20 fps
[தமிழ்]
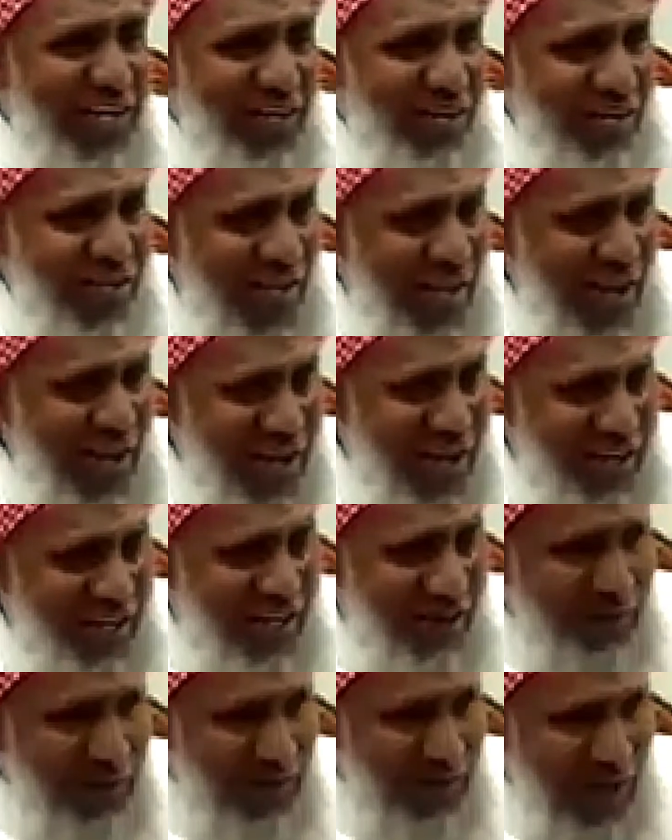யார்
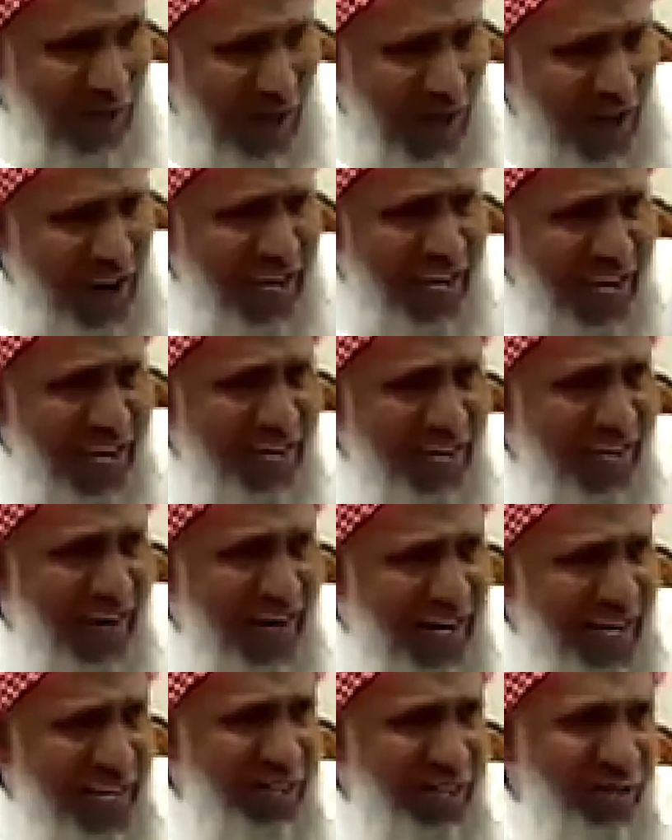ரமதானை
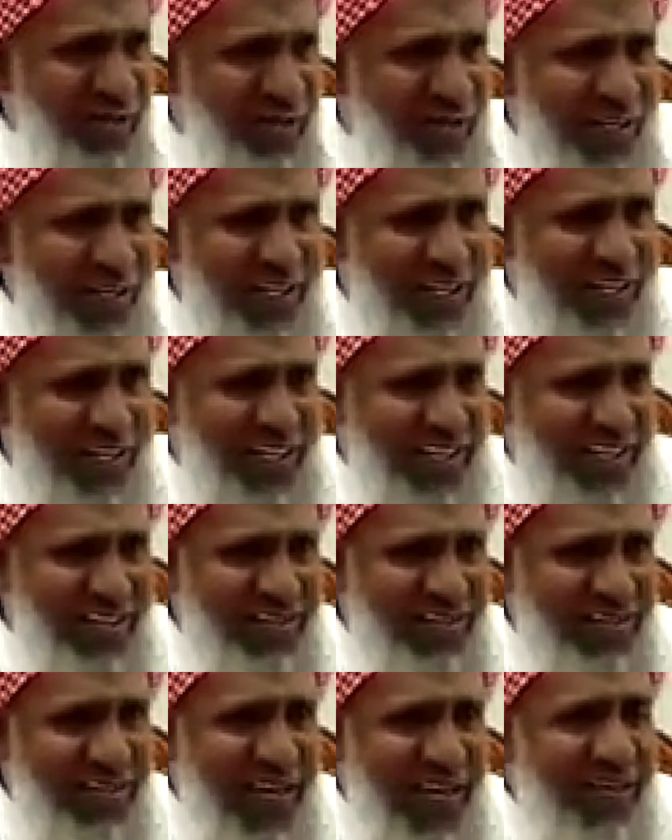அடைந்து கொண்டு
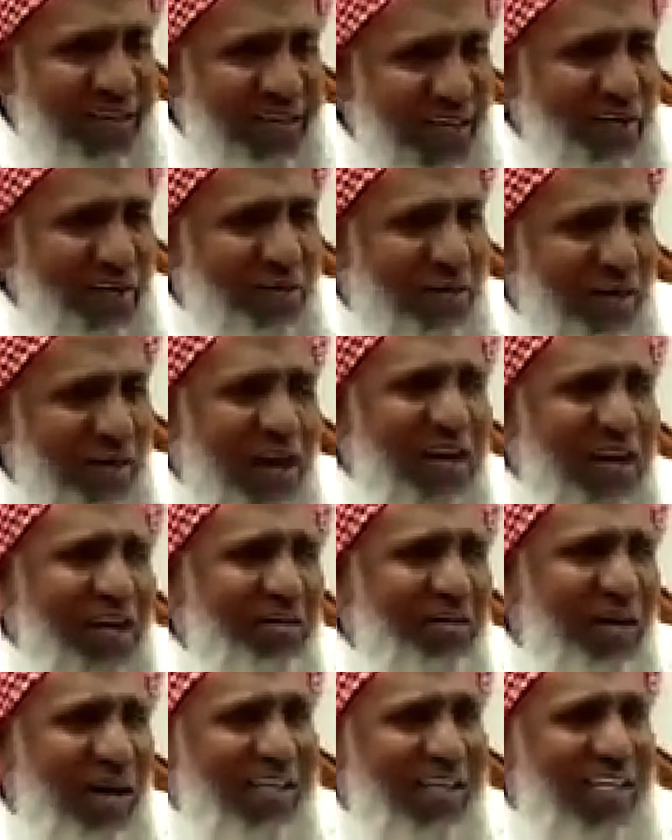அந்த ரமதானை
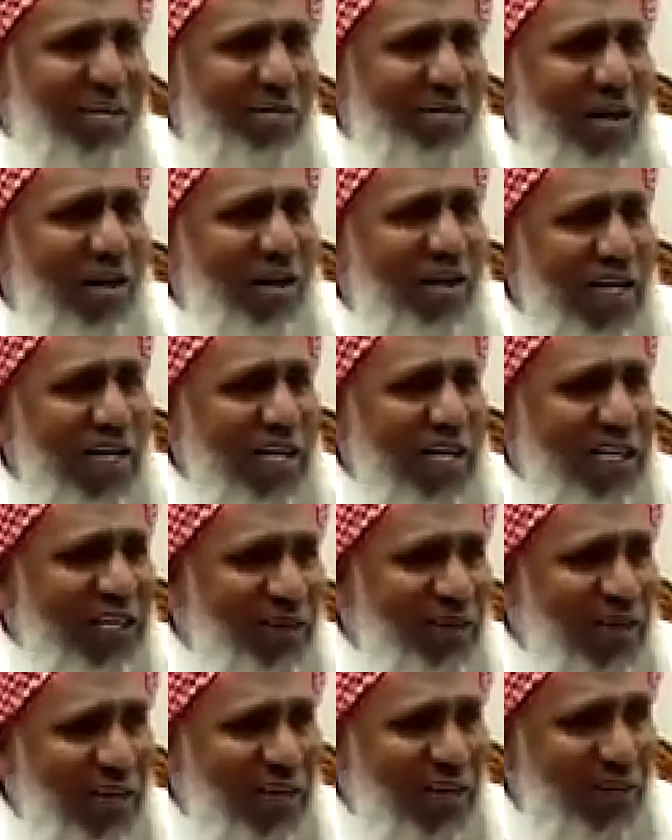பாக்கியமாக
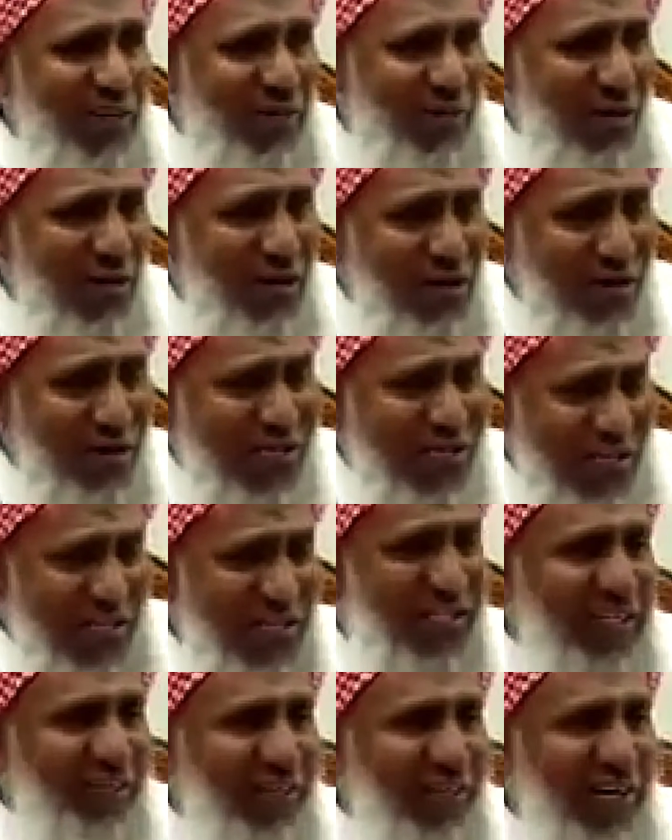கழிக்கவில்லையோ
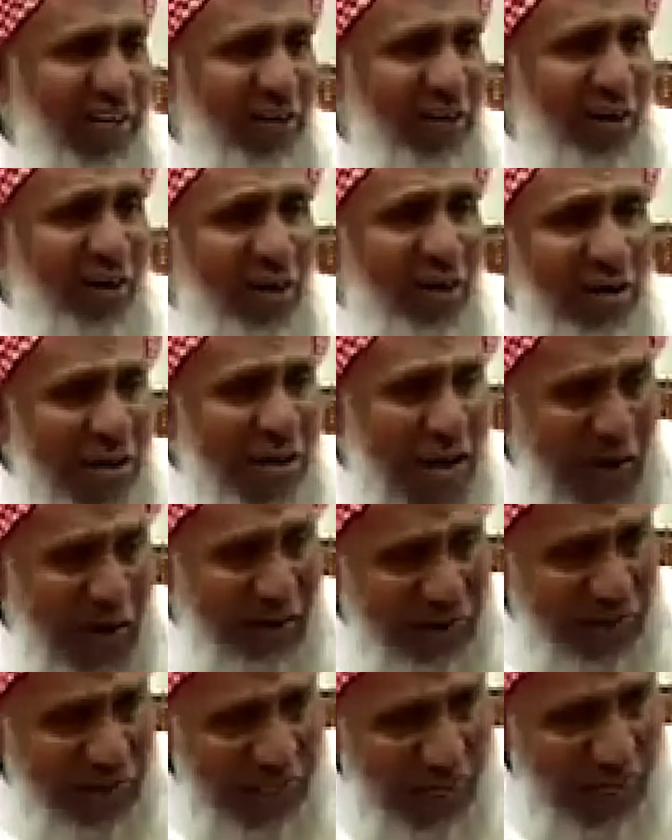கழிக்கவில்லையோ
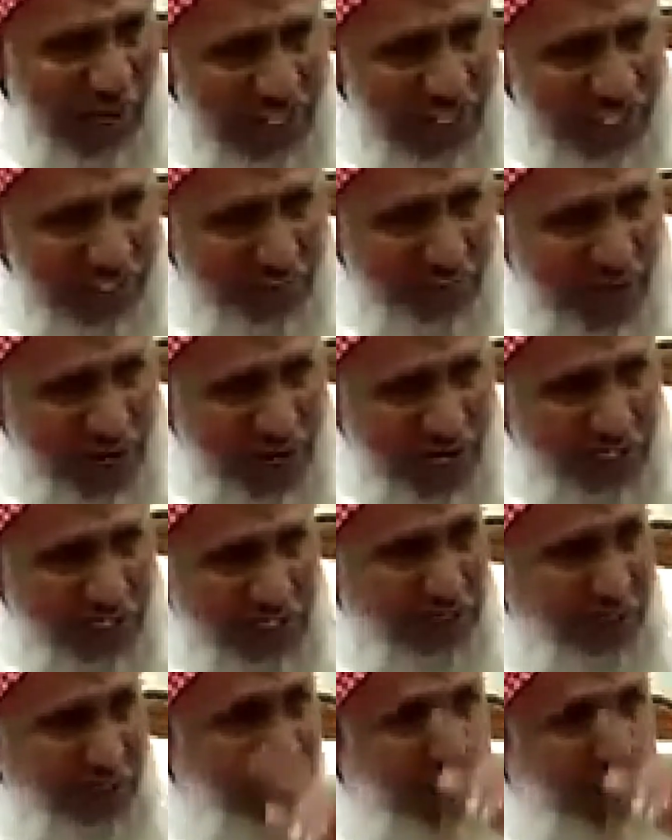அவன்
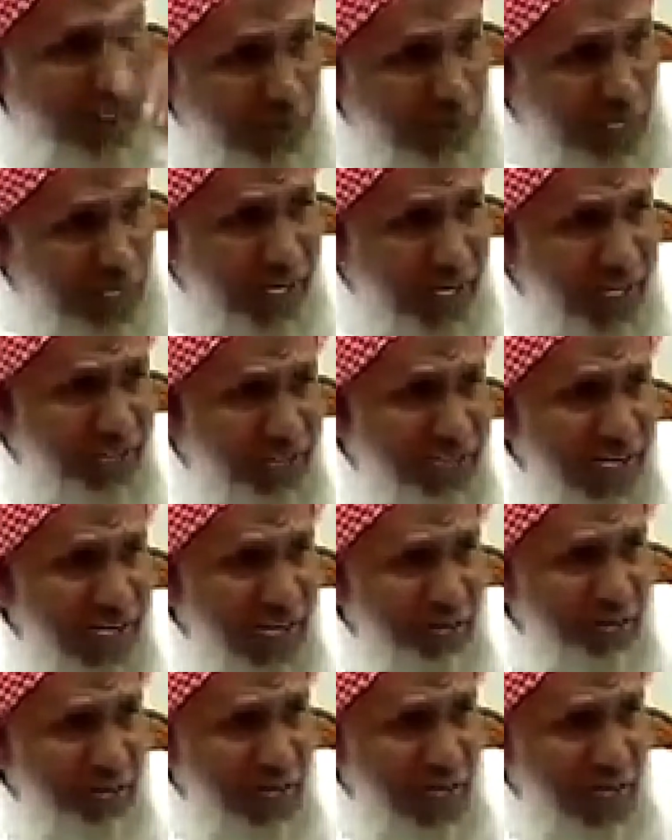நாசமாகட்டும் என்று ஜிபரை அலை
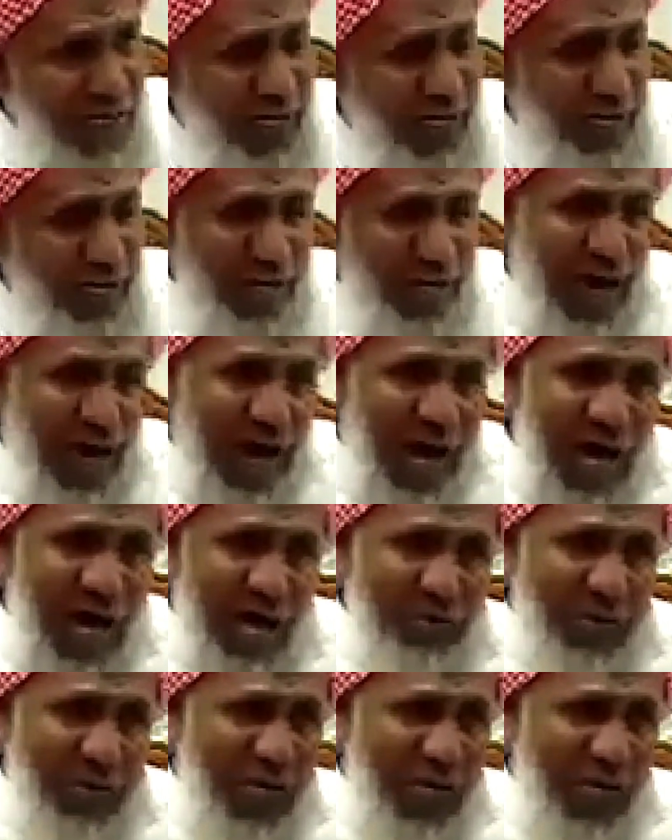இஸ்லாம் சொல்ல ஆமீன்